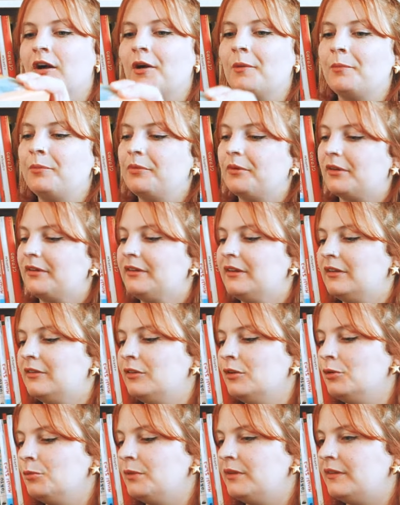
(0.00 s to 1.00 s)
Hop, c'est
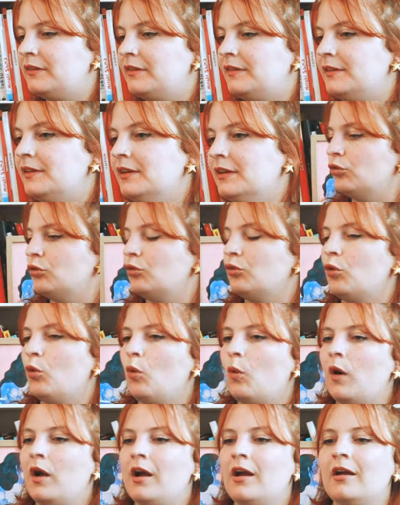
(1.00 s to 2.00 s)
celui-ci. Je
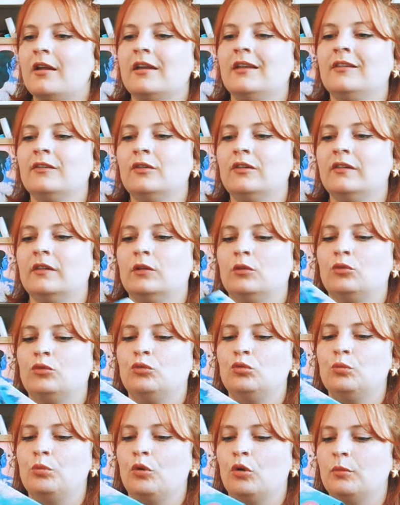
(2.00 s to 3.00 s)
crois... Est-ce que c'est le
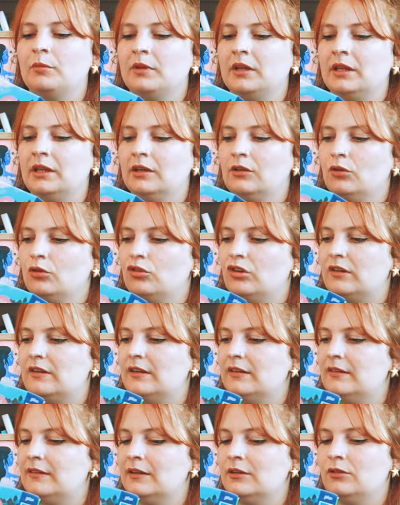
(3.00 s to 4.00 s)
tout premier que j'ai
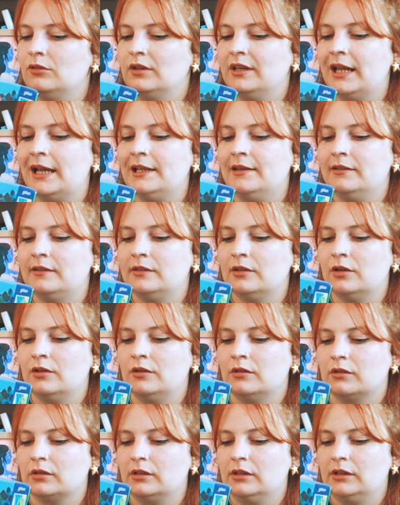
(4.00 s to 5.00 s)
testé de
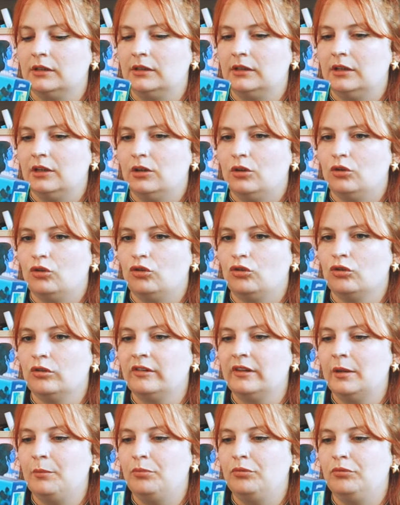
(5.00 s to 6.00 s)
Gallison je
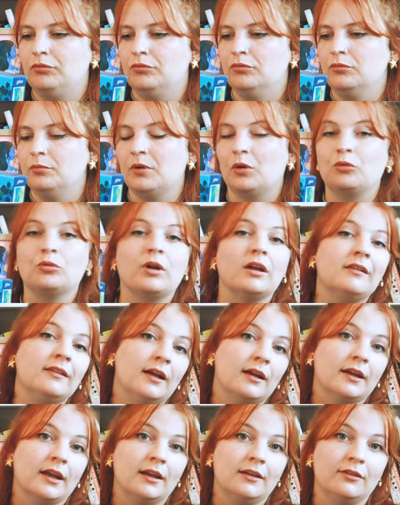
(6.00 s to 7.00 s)
sais plus, mais en tout cas
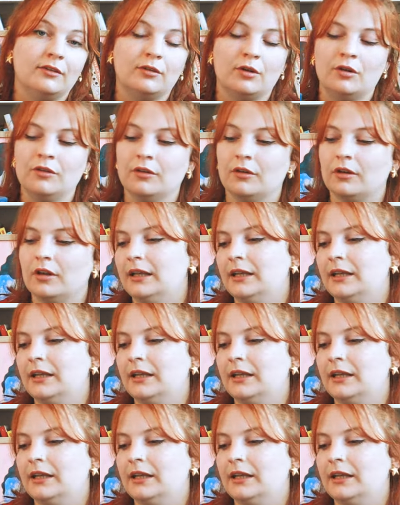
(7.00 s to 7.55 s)
c'est un Galison.